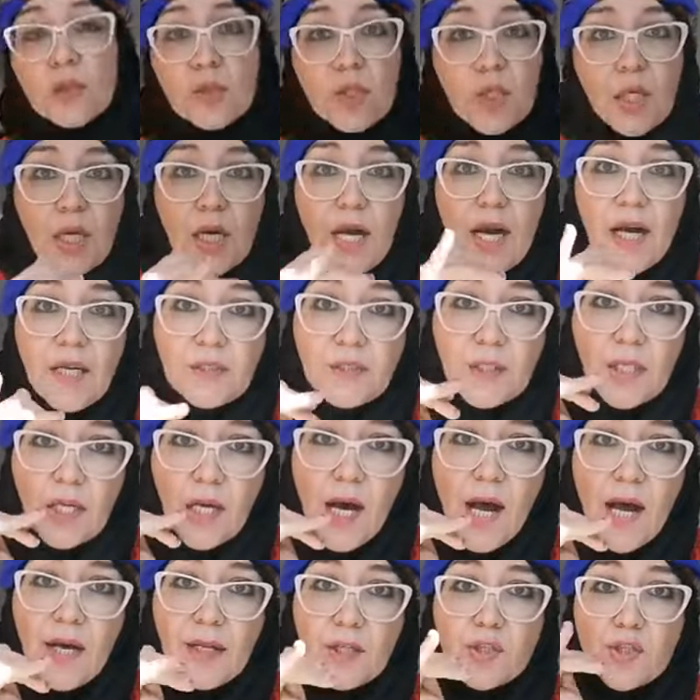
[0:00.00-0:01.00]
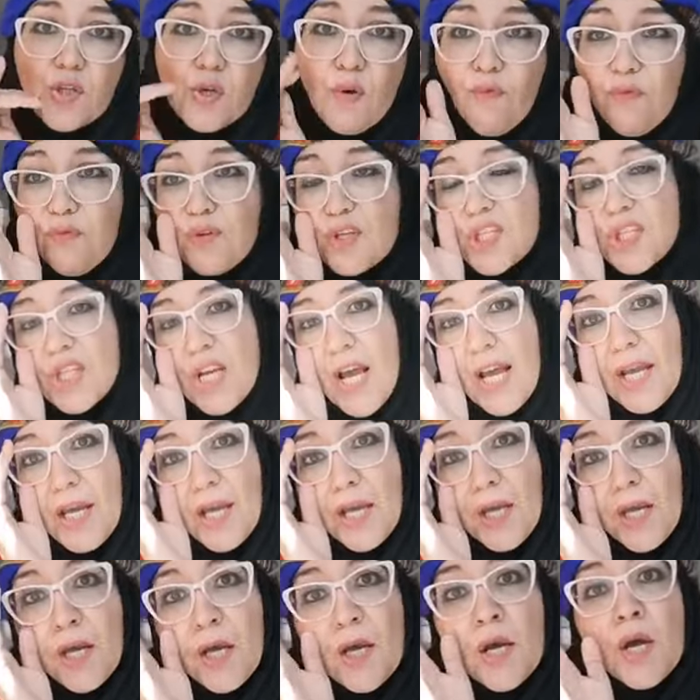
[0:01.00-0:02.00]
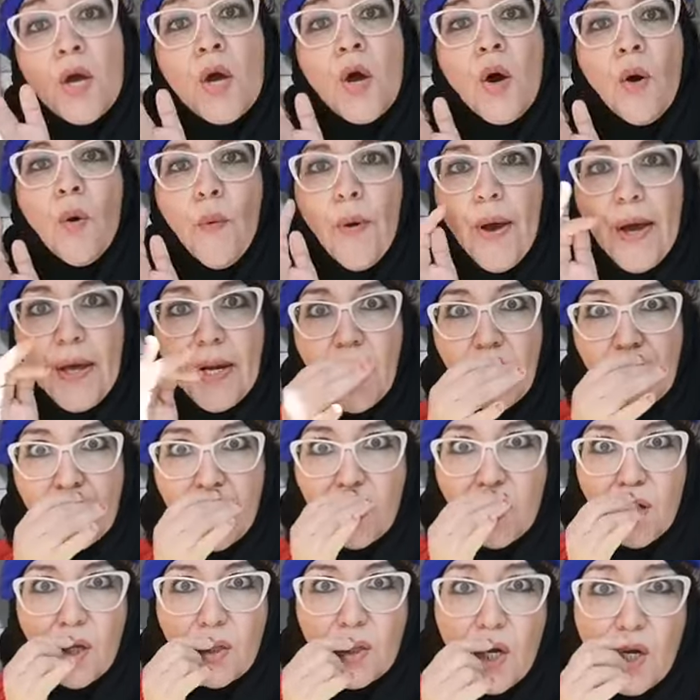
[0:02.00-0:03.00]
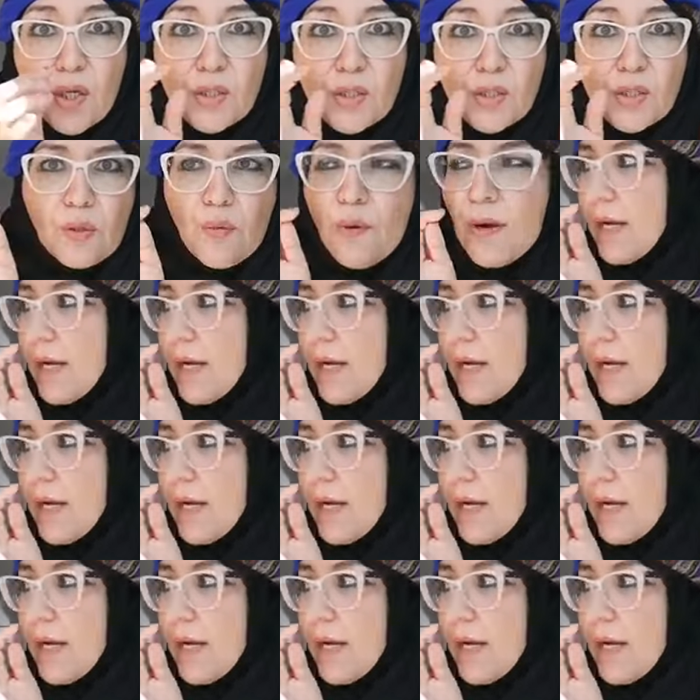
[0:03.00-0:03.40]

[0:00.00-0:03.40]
تيقان تيقان تشوف في الشيء وانا نغزر